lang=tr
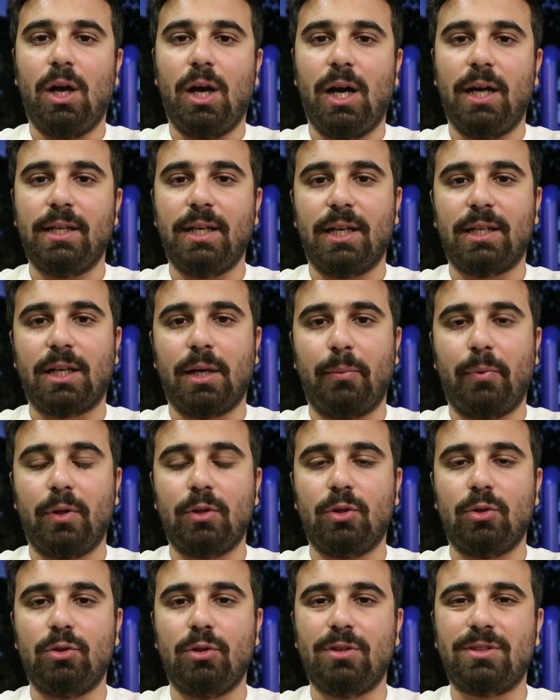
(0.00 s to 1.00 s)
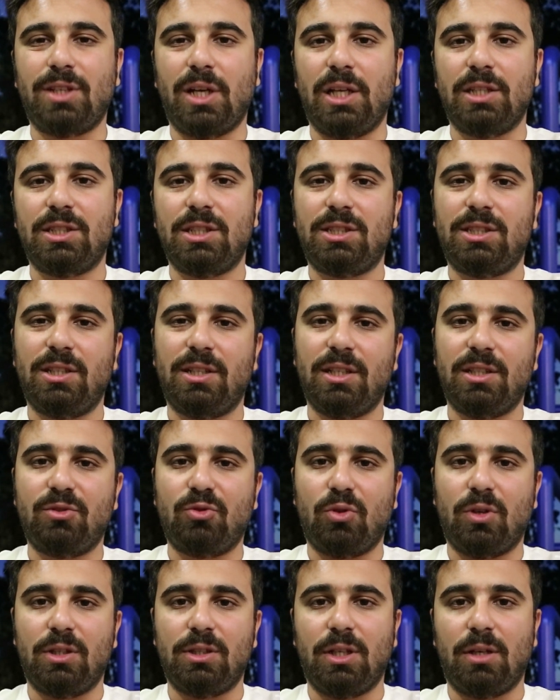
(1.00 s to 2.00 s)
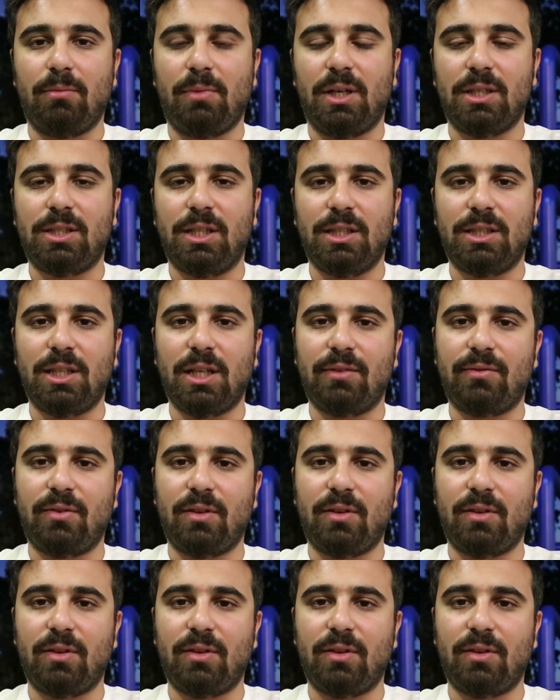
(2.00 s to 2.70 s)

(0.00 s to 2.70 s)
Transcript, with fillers: her yer kapalı oluyor. Sadece işte restoranlar, marketler